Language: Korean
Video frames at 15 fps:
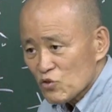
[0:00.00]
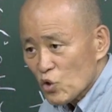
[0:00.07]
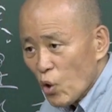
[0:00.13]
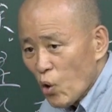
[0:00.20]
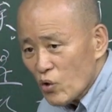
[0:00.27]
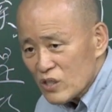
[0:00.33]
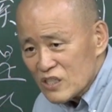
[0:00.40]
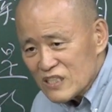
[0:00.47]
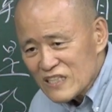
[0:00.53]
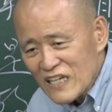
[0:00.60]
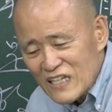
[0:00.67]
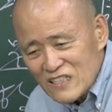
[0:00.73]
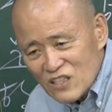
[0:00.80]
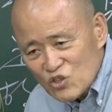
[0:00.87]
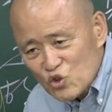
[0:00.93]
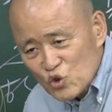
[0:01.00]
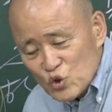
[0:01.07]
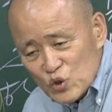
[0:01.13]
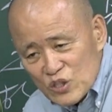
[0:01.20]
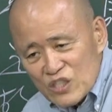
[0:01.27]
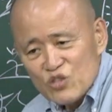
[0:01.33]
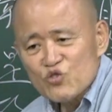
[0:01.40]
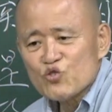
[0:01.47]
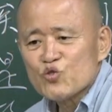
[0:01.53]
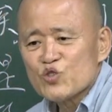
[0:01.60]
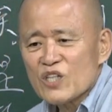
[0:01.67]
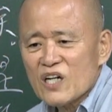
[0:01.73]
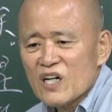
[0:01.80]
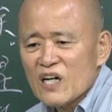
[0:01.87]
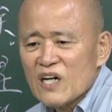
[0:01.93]
또 이게
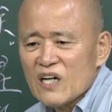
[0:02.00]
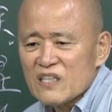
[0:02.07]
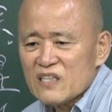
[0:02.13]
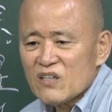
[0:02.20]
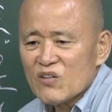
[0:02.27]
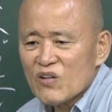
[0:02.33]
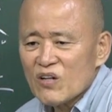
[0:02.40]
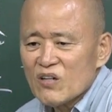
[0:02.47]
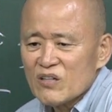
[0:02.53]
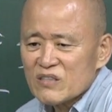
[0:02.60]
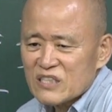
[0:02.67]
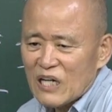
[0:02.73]
주자가 이런 걸